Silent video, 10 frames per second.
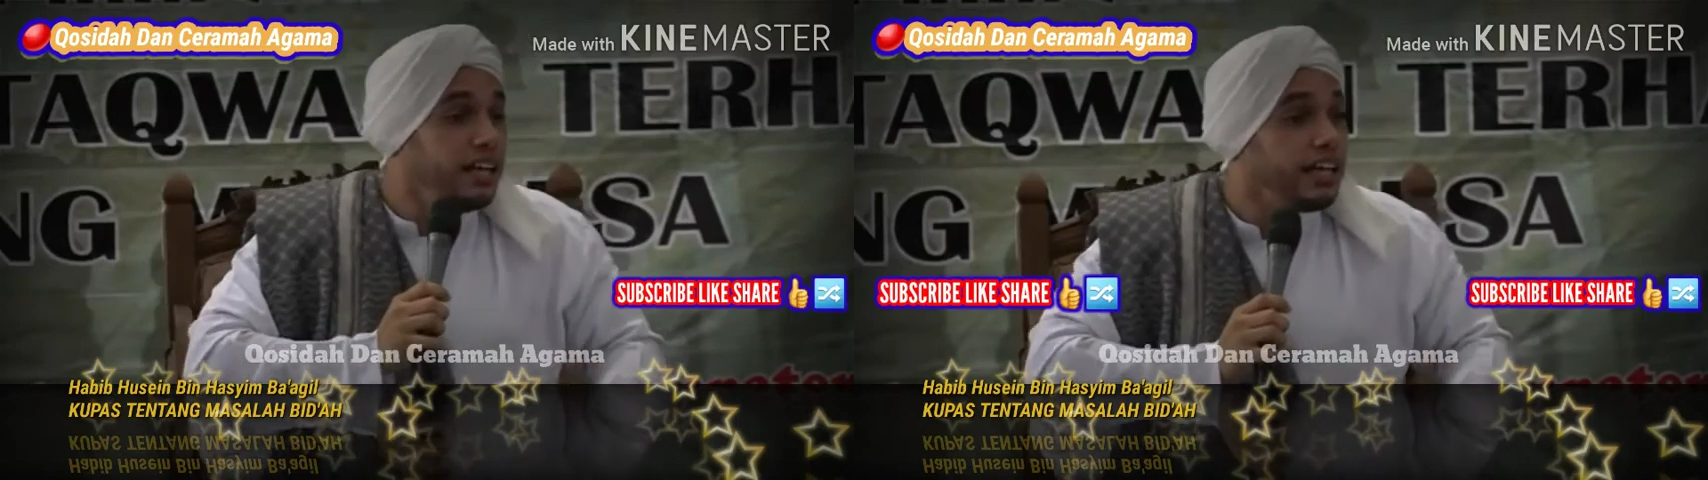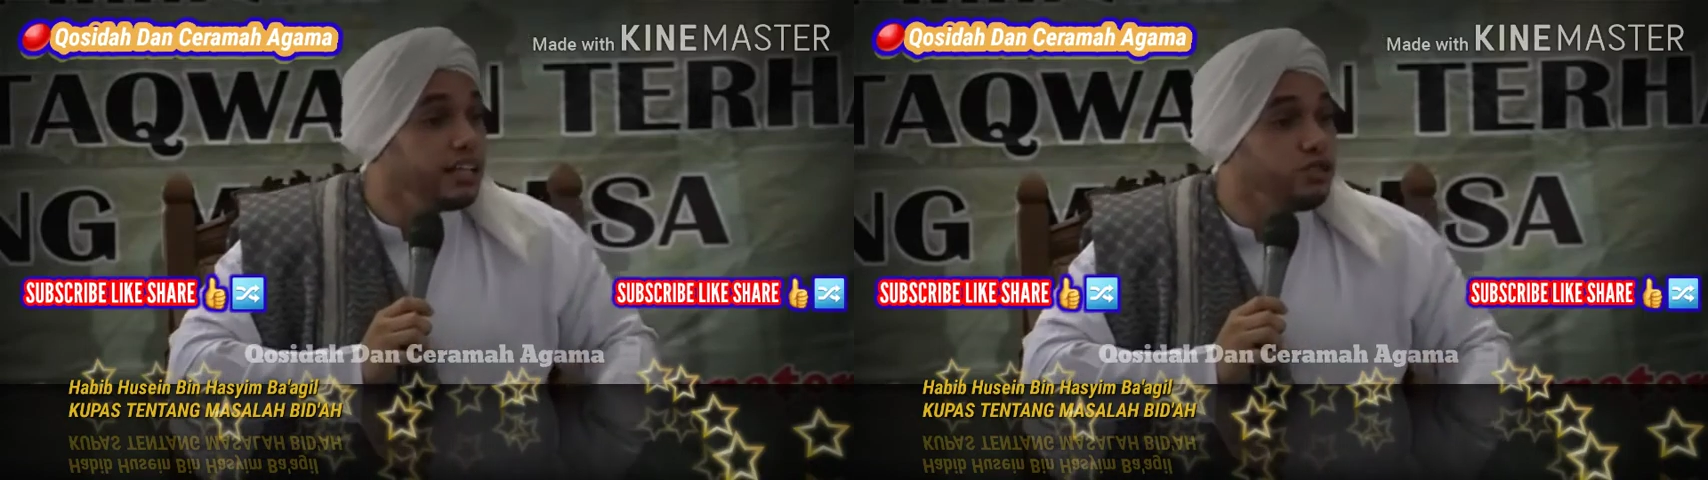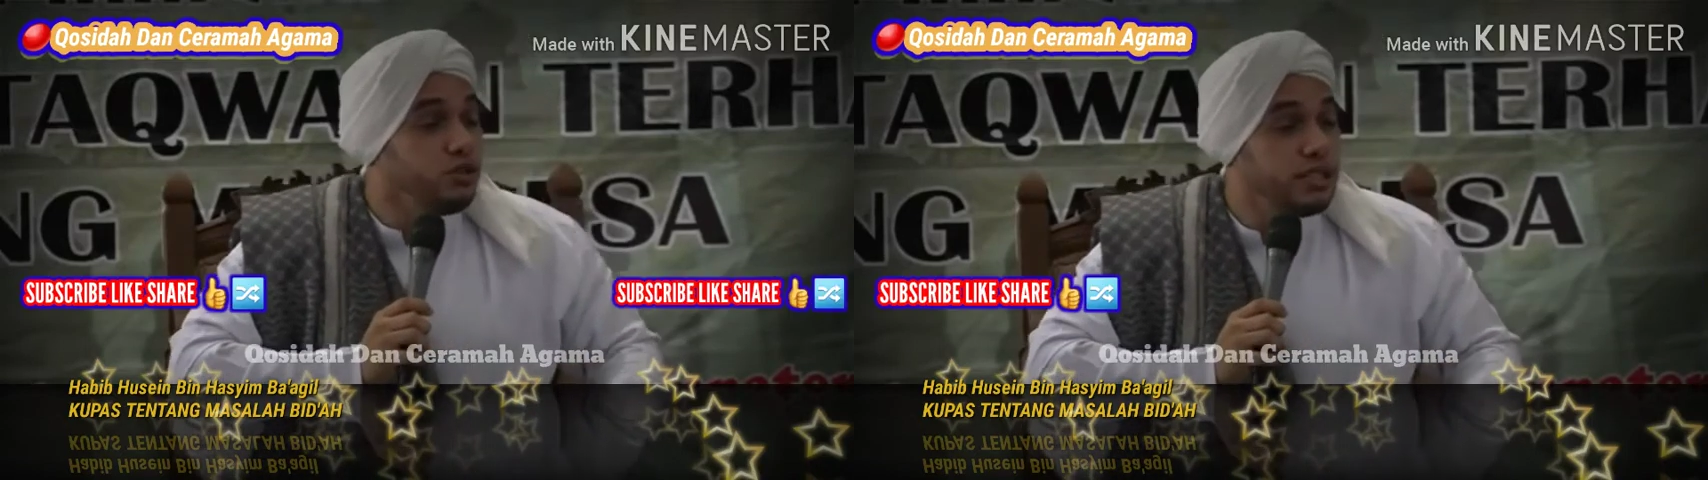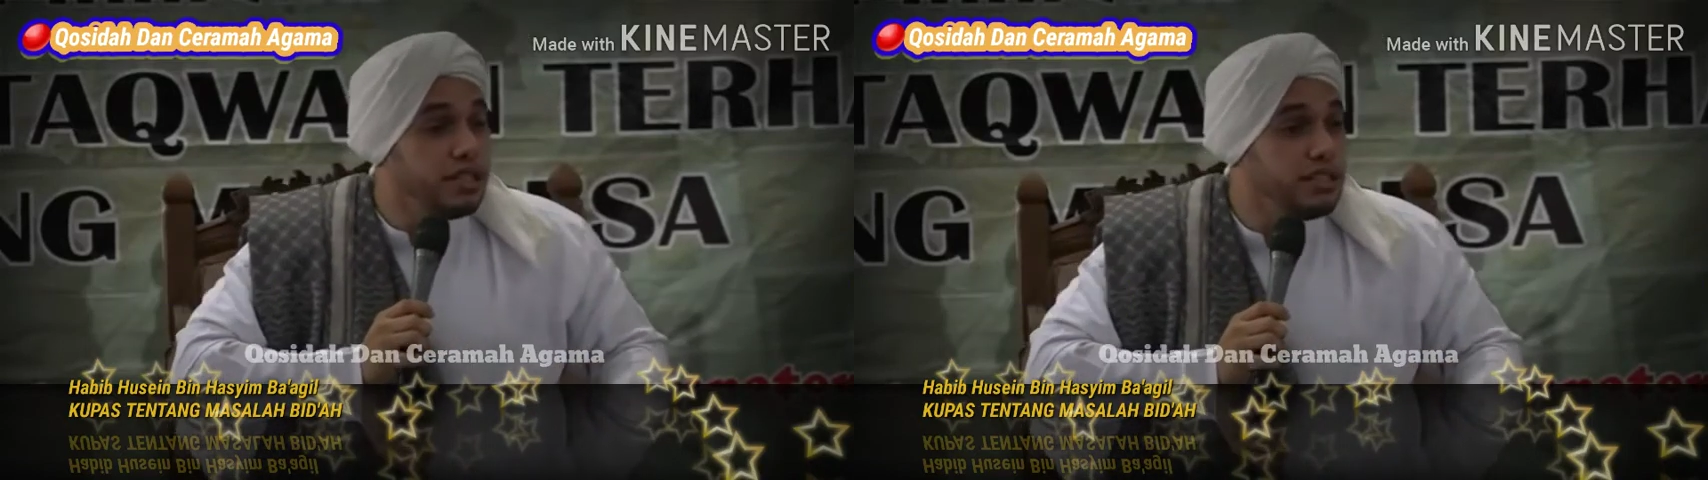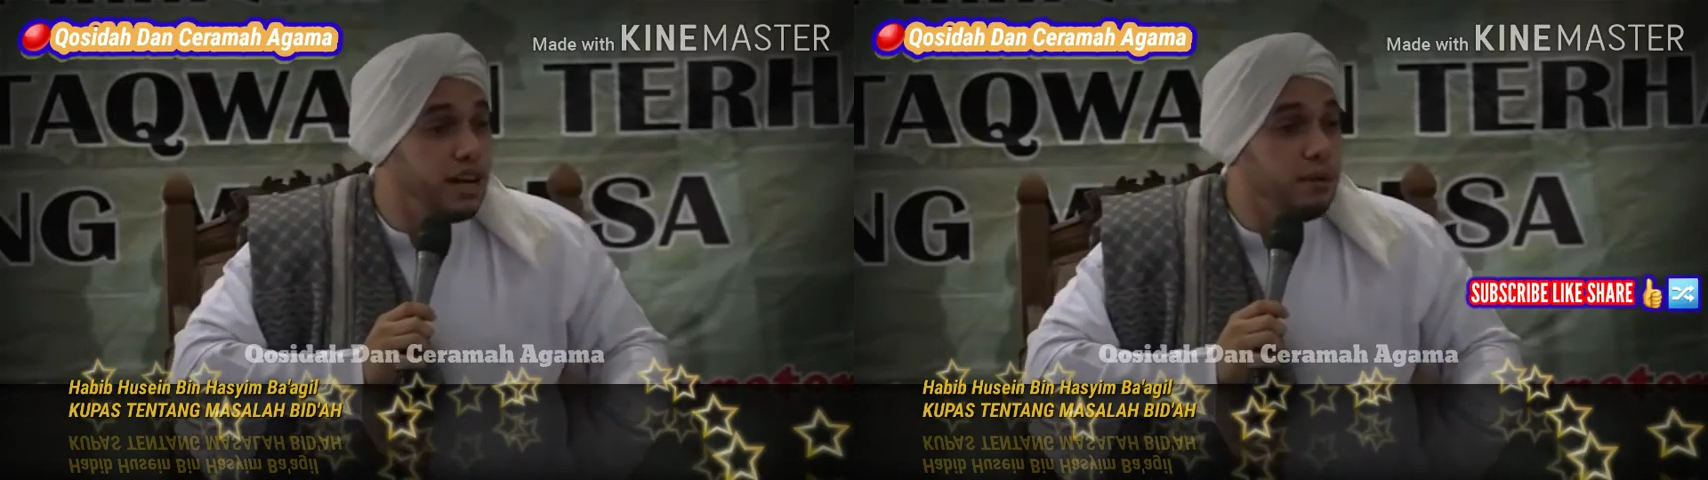itu
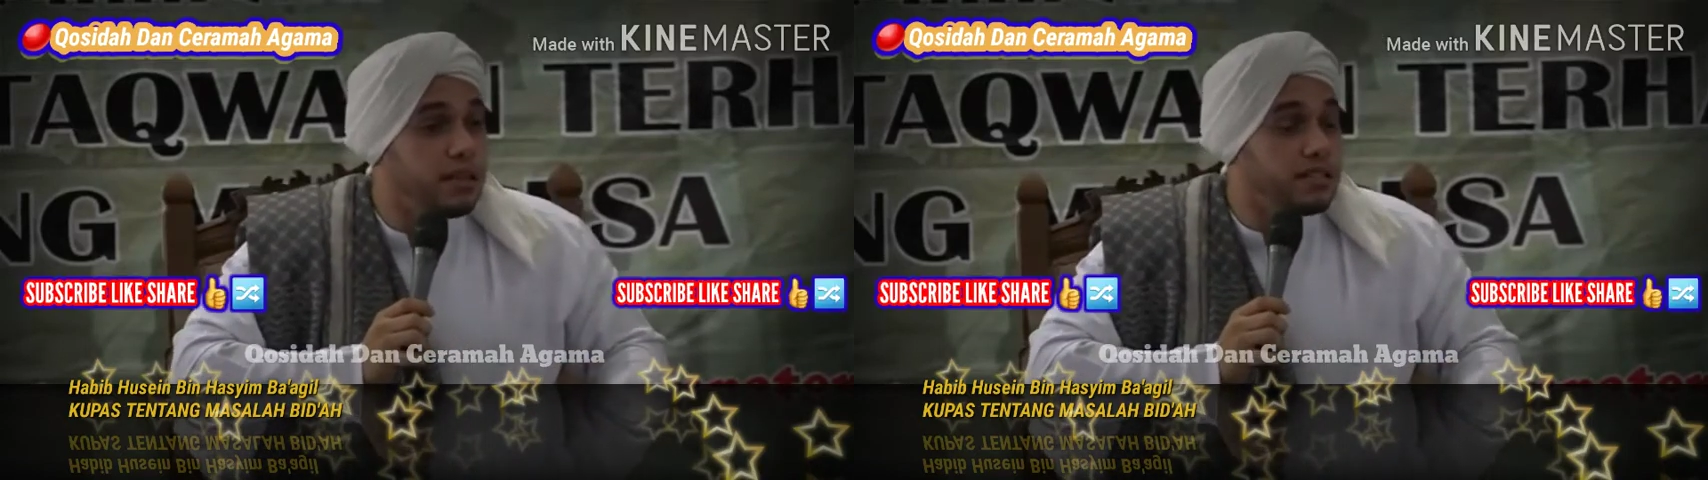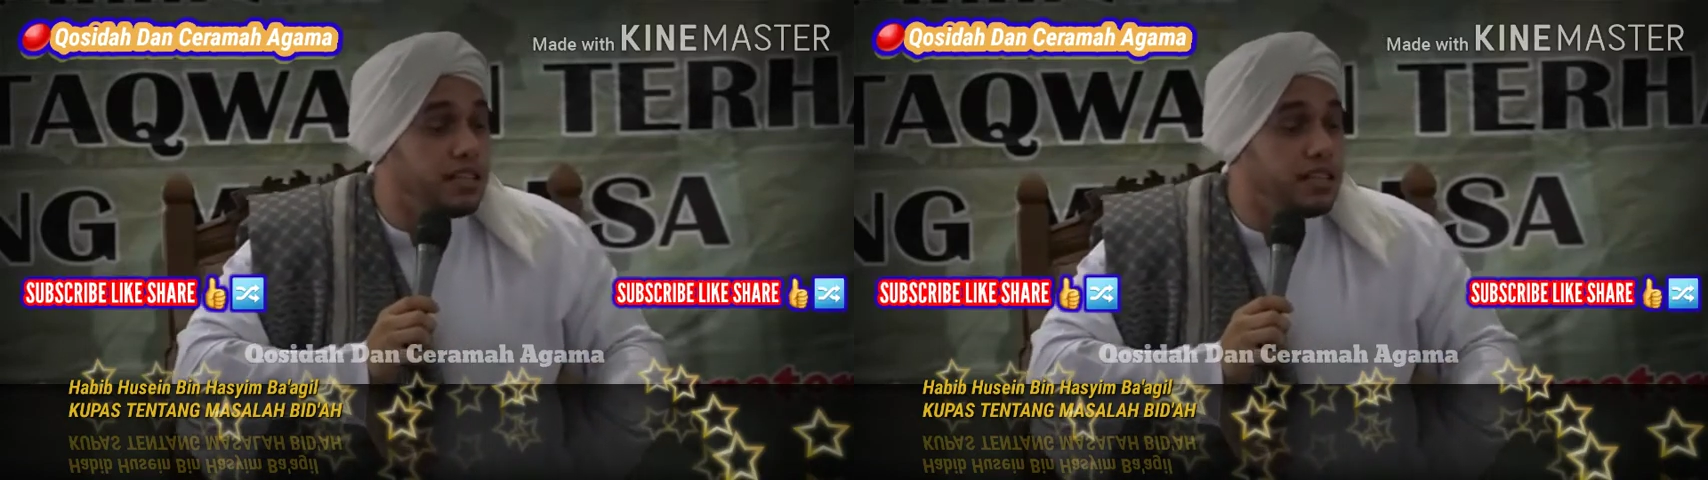di zaman